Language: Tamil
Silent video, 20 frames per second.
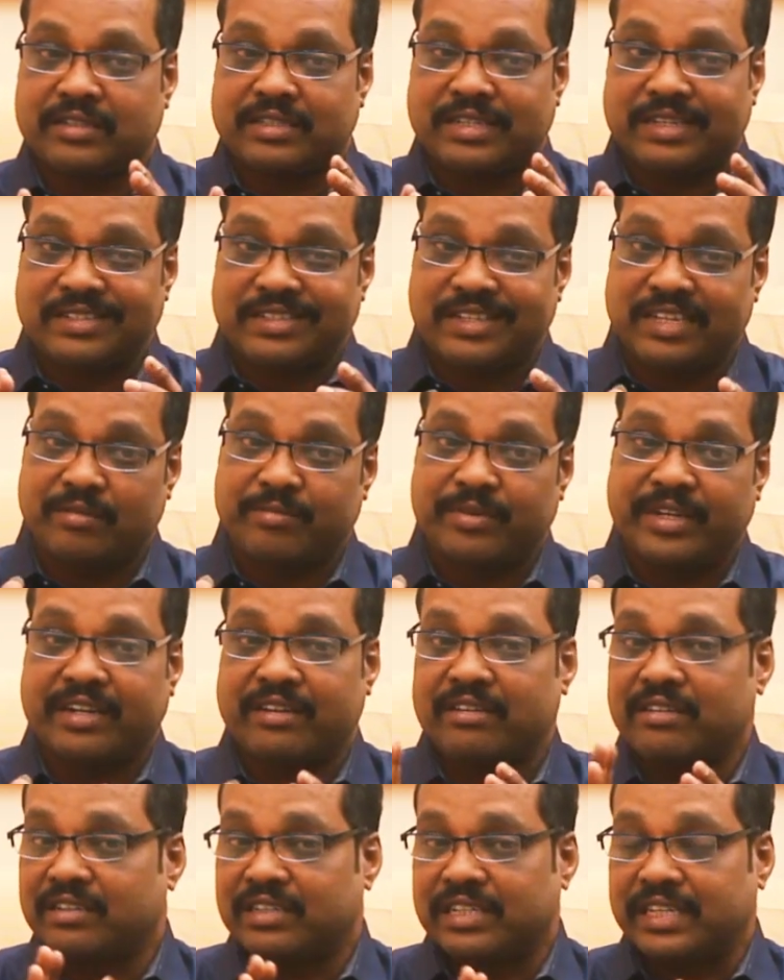சஞ்சாரம்
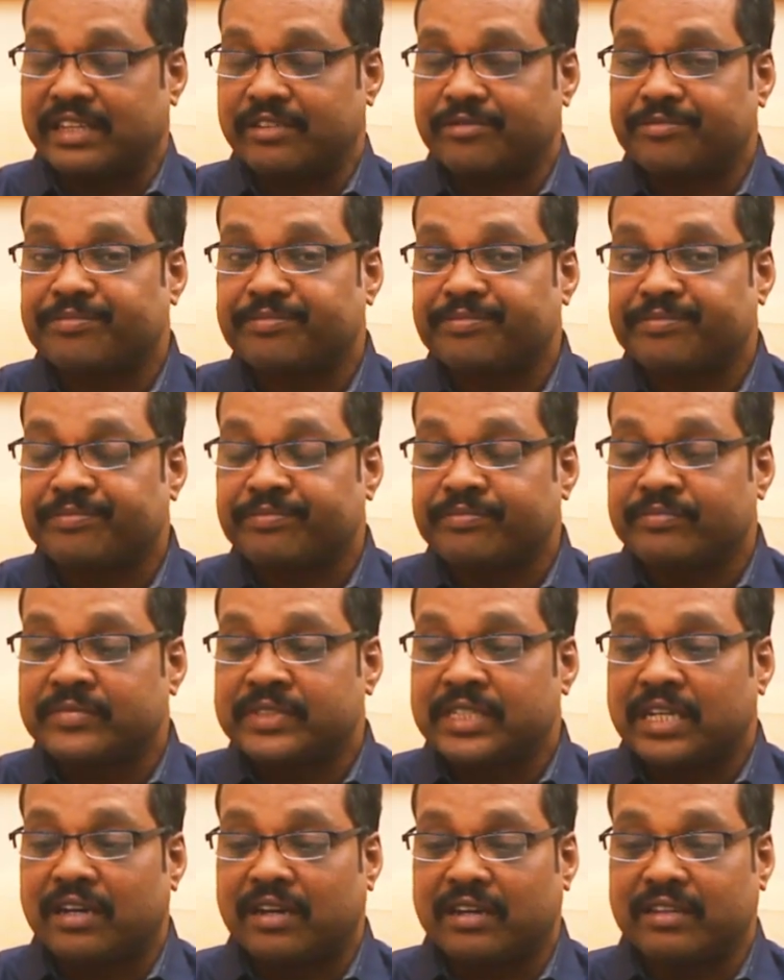பண்ணிகிட்டு இருக்குது
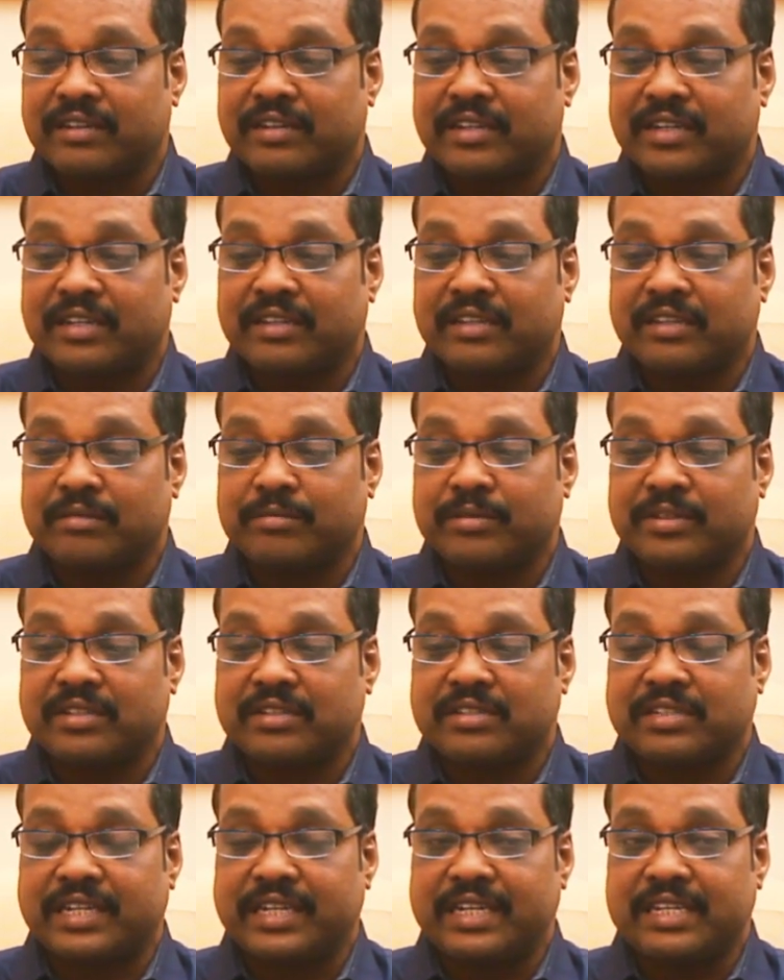அதுக்கு அடுத்தது வந்து
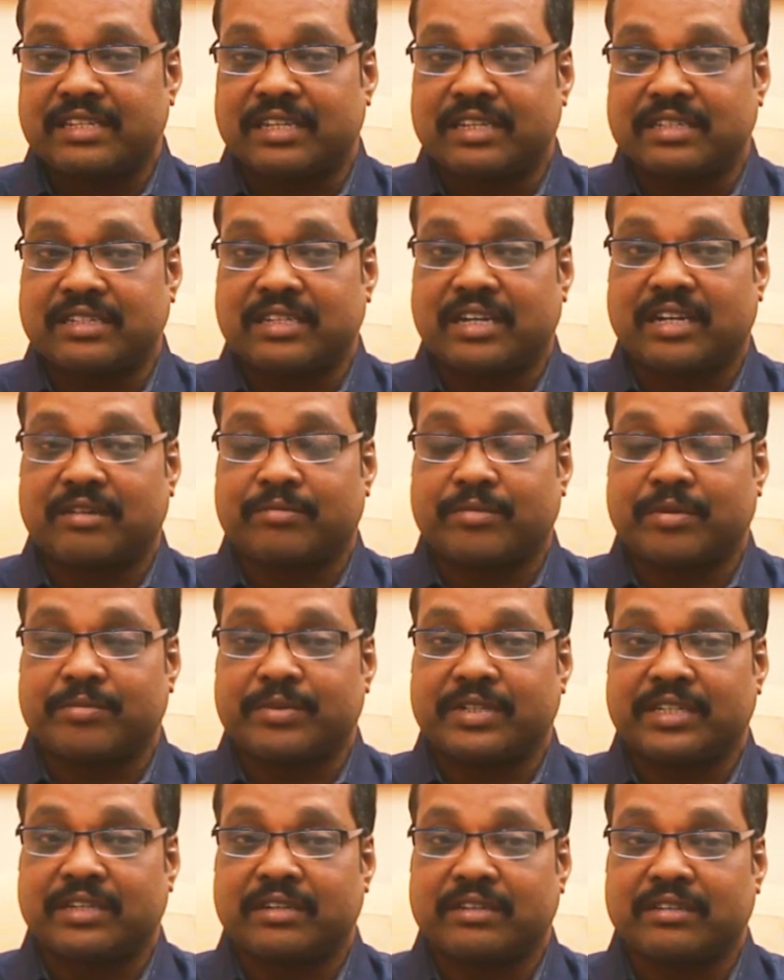சனி சஞ்சாரம்
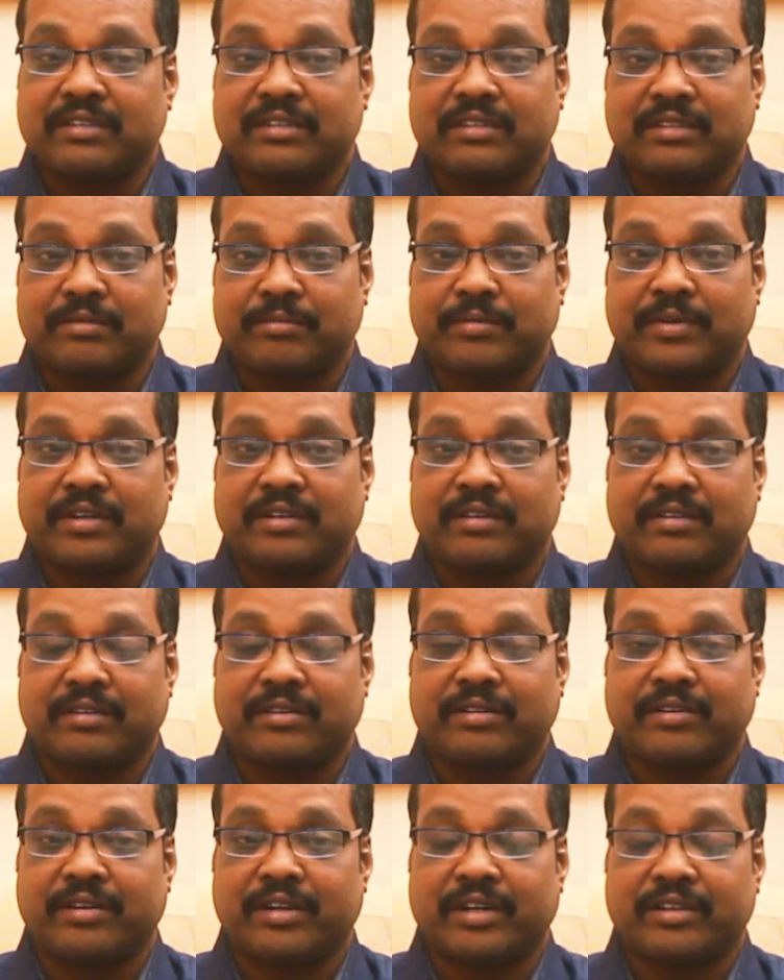அப்படிங்கிறது இந்த ம
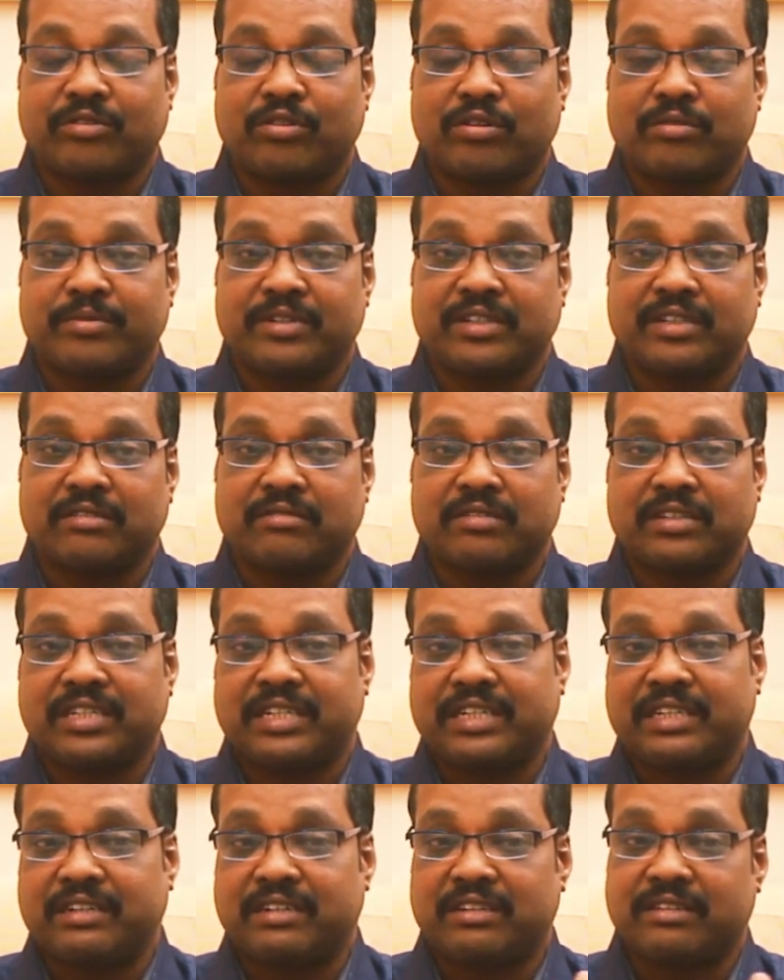அக்டோபர் இருபத்தி
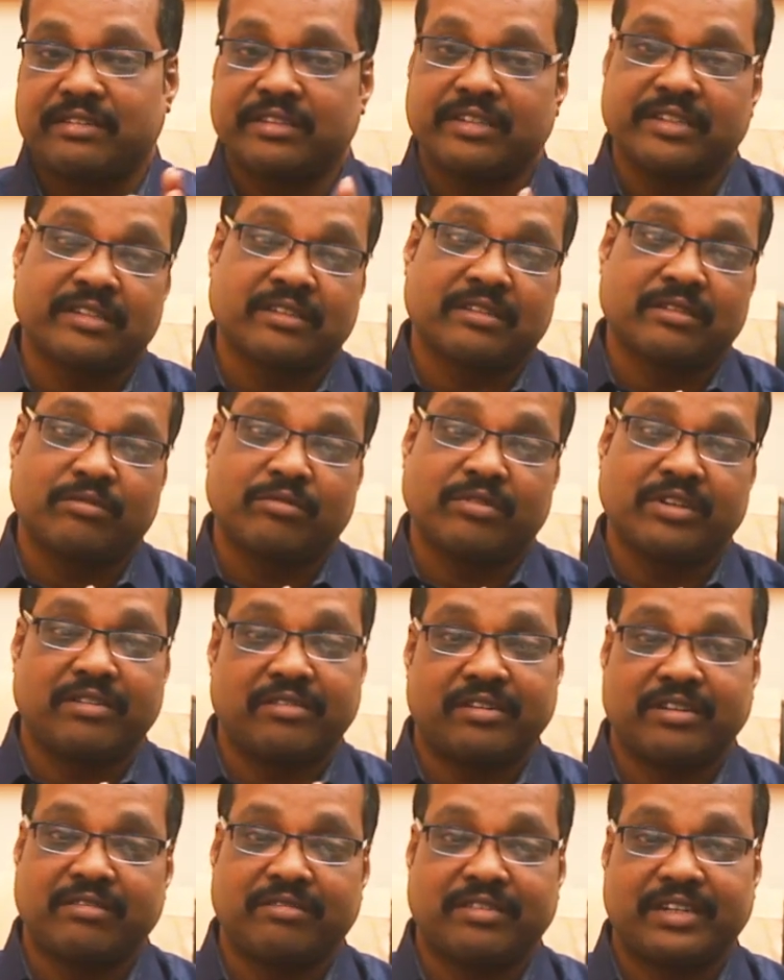ஏழுலேருந்து உங்களை
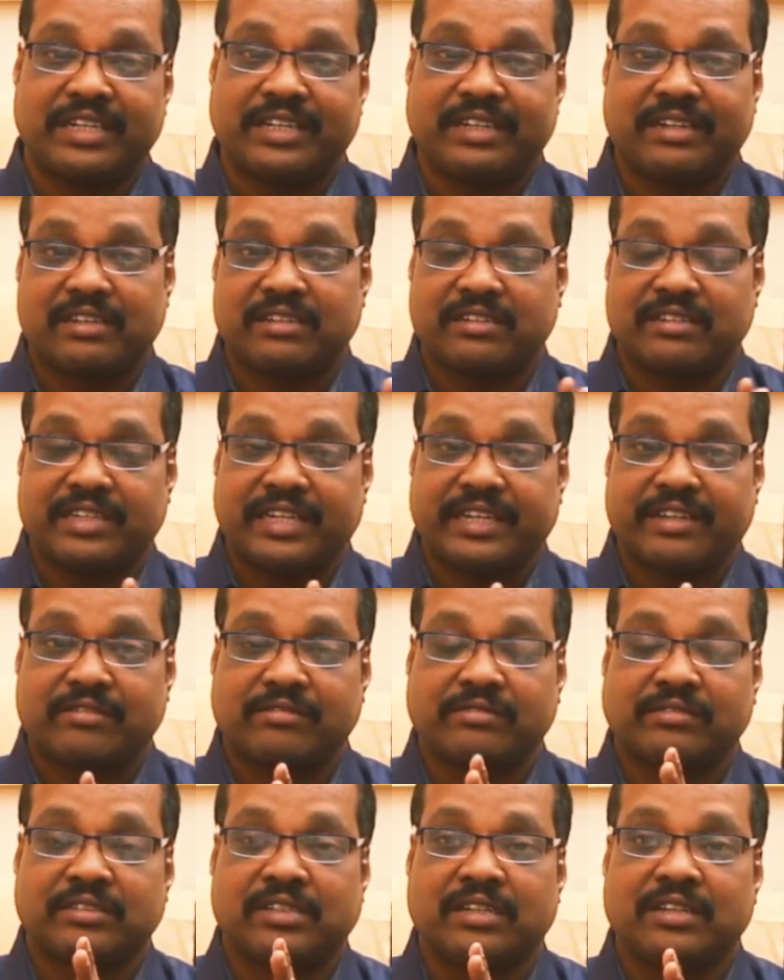விட்டு விலகியாச்சுங்க
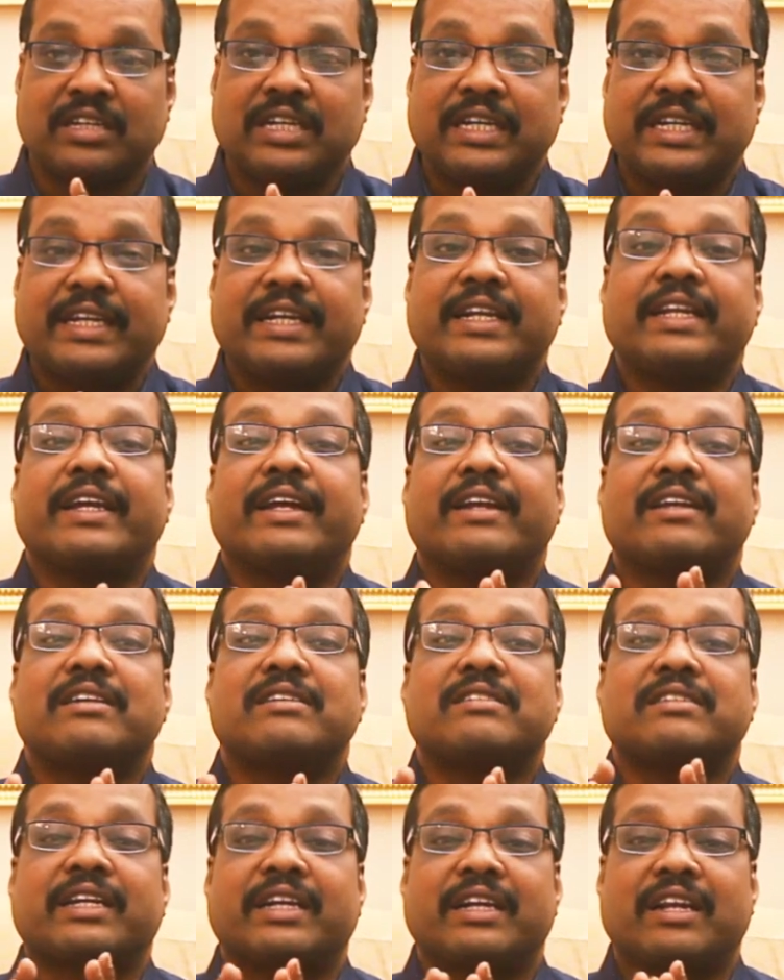இனி என்ன
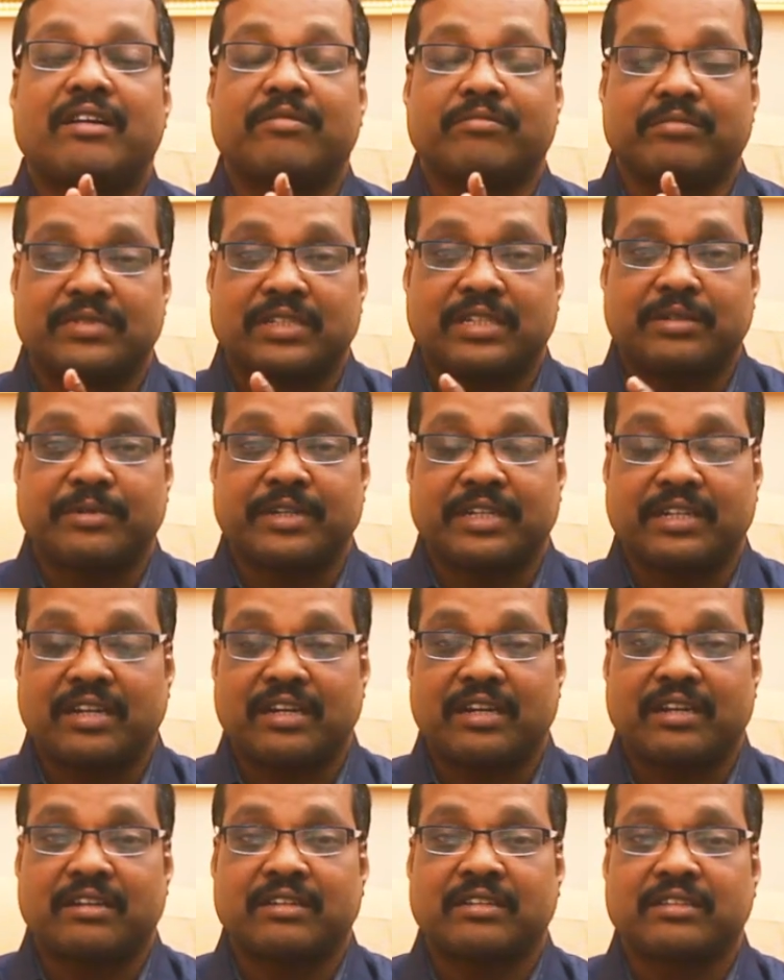செய்யலாம்
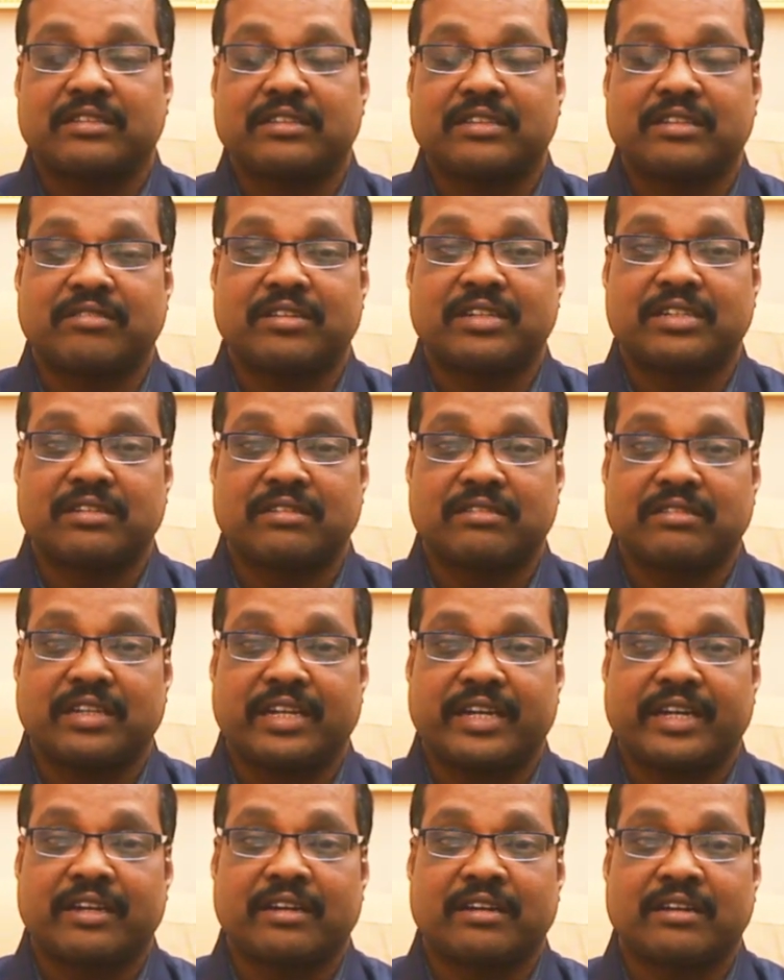அப்படின்னா இந்த வருஷத்தில்